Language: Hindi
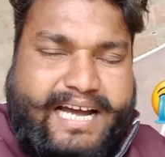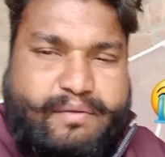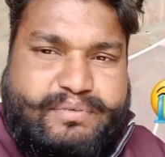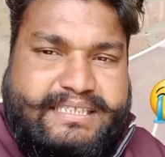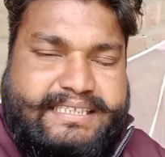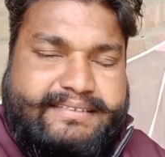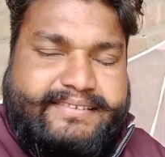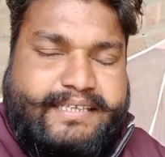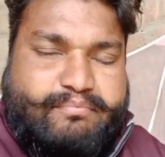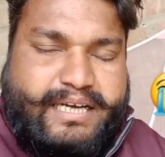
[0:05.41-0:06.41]
काफ़ी दिन
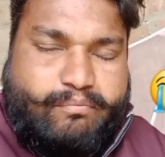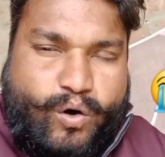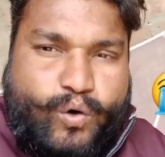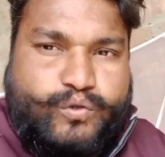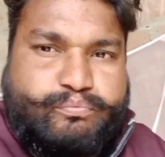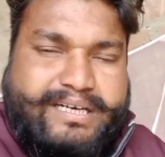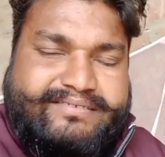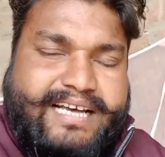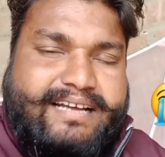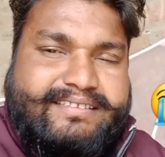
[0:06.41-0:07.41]
से मैं बहुत
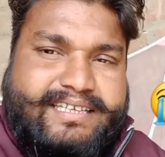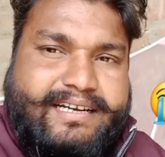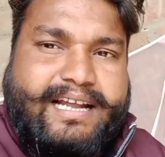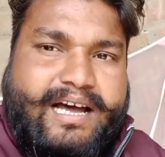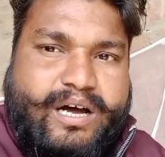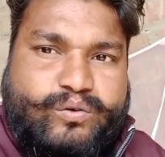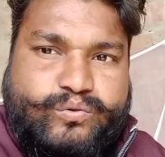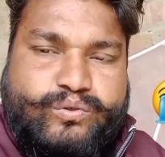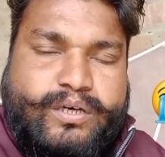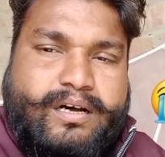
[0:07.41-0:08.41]
परेशान चल रहा हूँ